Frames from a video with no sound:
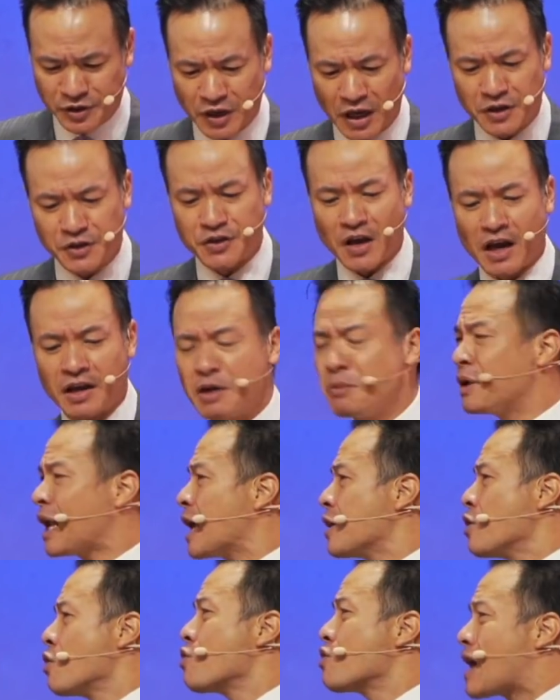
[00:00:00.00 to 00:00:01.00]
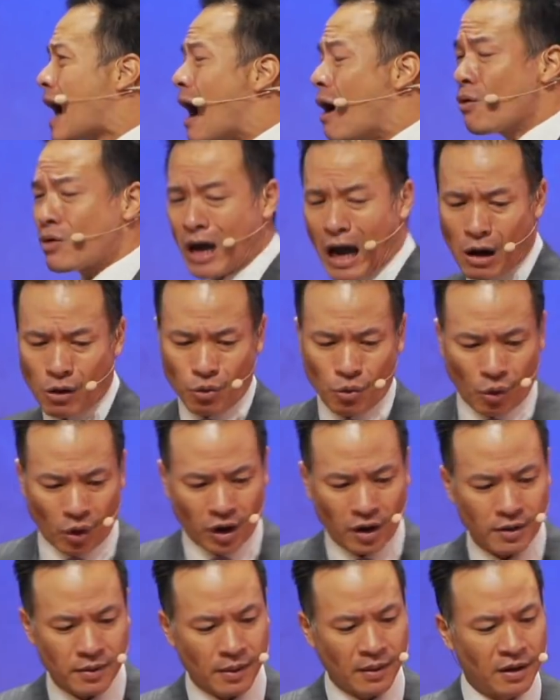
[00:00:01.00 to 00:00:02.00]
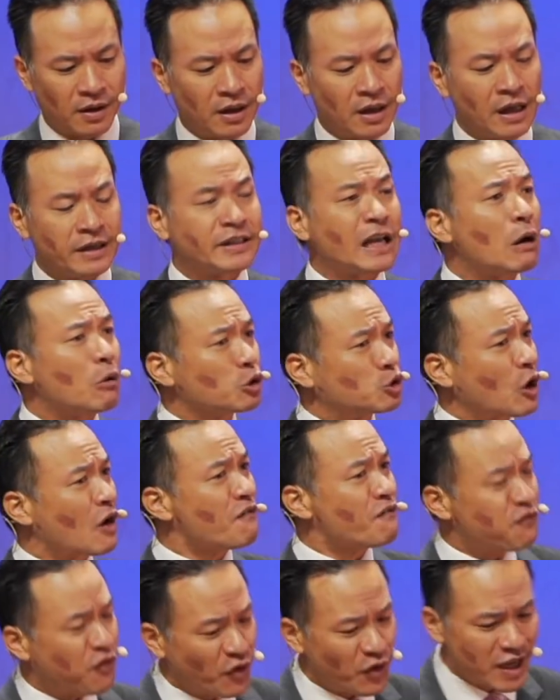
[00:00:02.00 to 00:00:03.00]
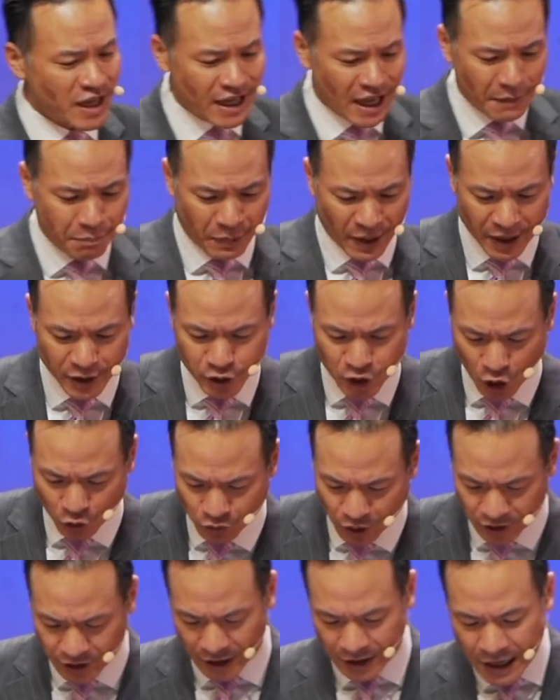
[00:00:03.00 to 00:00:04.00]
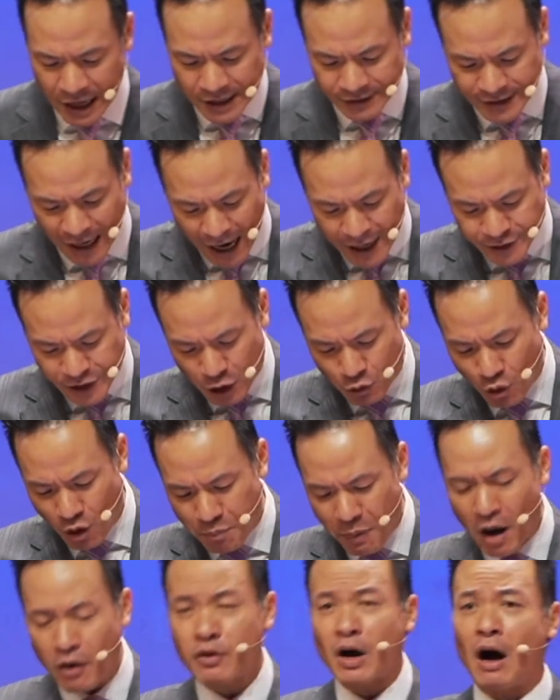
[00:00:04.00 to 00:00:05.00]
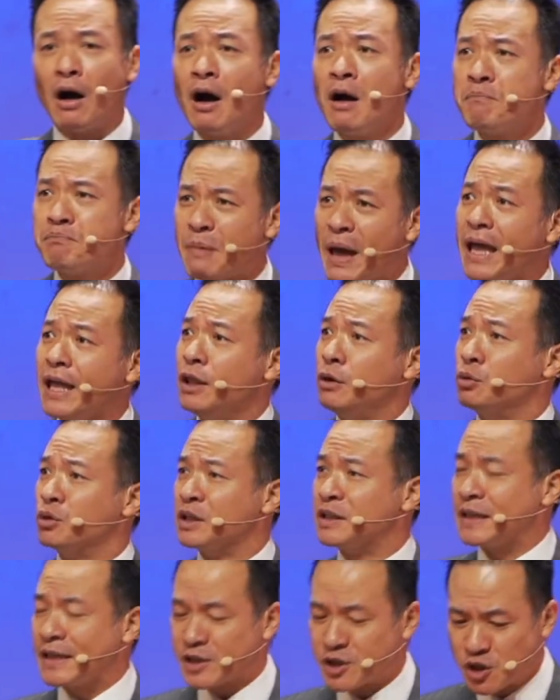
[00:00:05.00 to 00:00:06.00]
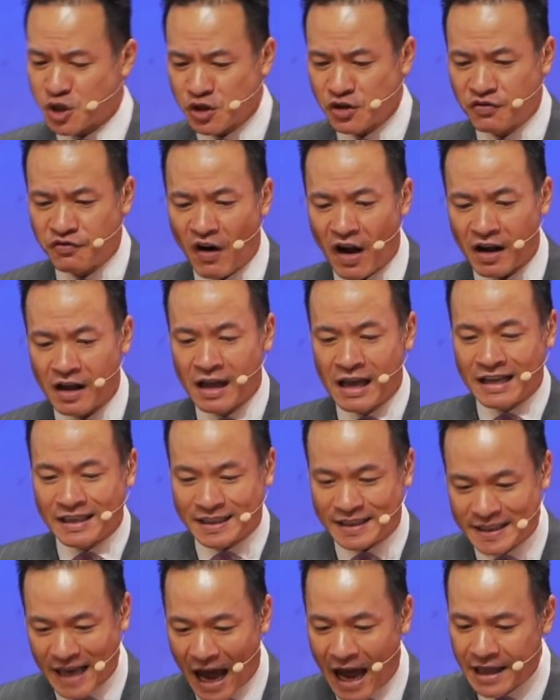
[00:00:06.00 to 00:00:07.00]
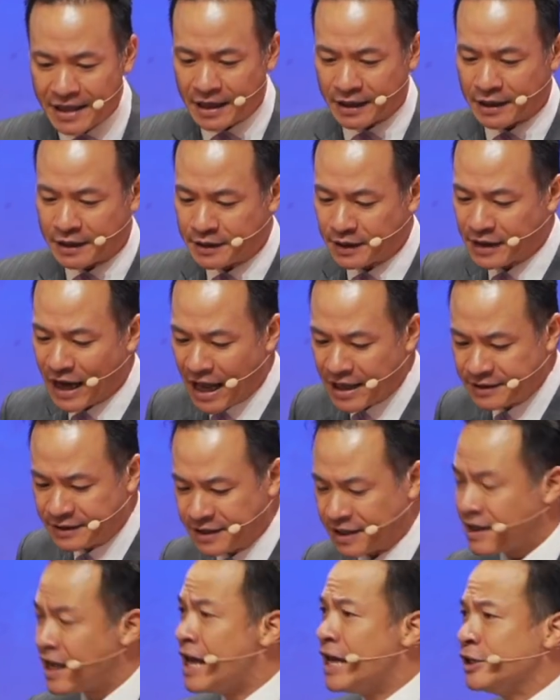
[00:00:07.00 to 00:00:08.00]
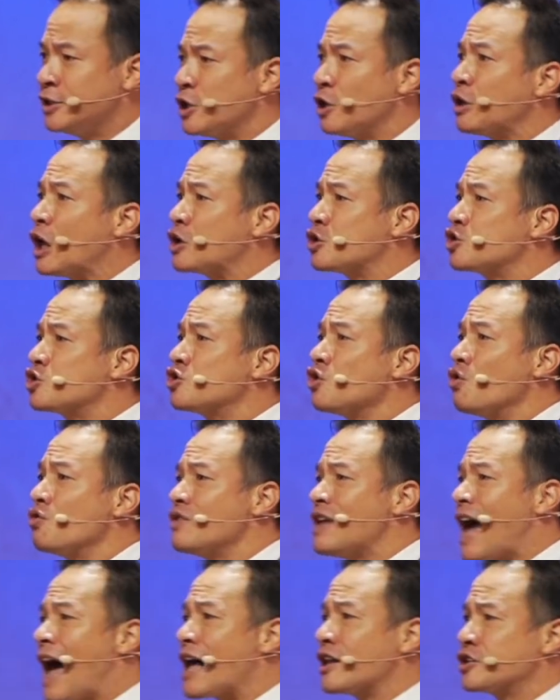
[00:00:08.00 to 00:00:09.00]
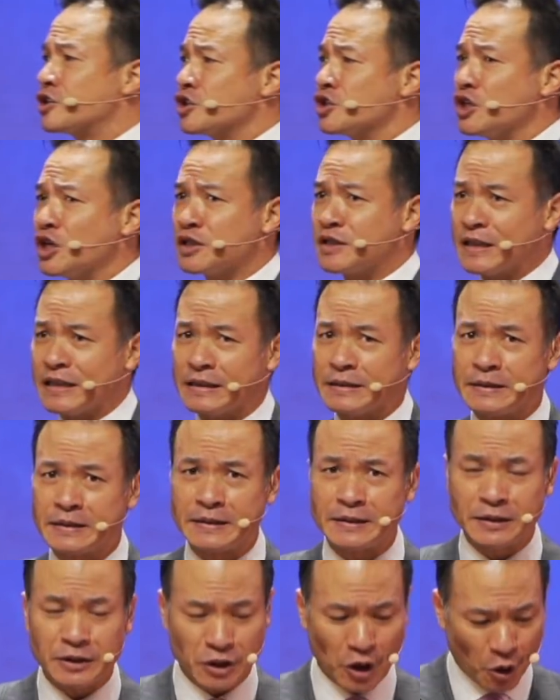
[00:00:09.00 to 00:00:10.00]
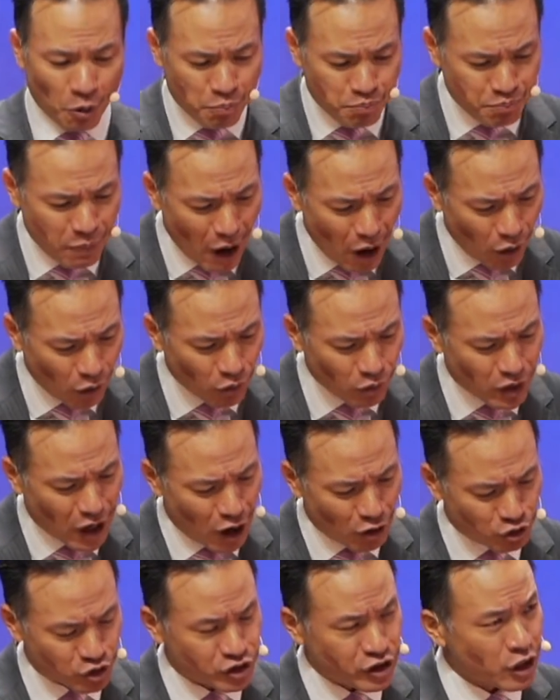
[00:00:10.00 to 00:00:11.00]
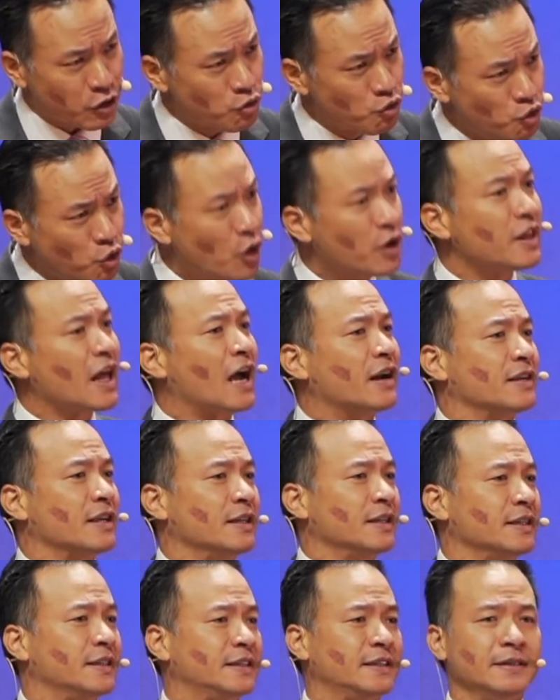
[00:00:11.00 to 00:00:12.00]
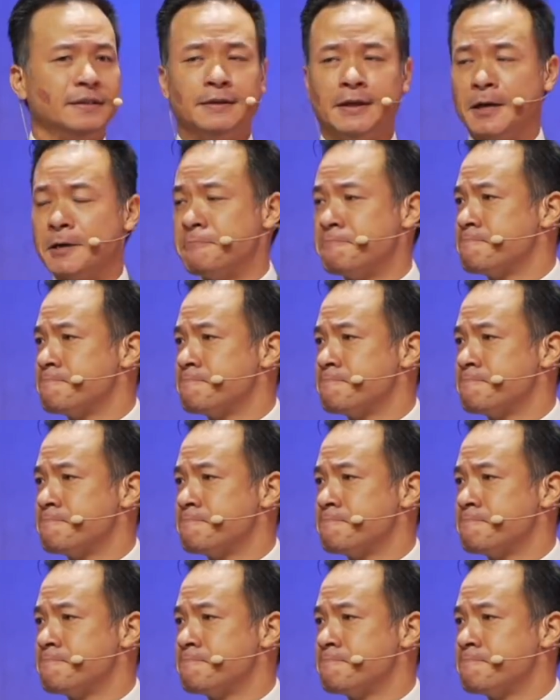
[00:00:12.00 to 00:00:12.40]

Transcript: 身上，因为他用膏膏我，叫我传福音给贫穷的人，差遣我报告被掳的得释放，瞎眼的得看见，叫那受压制的得自由，报告神悦纳人的禧年。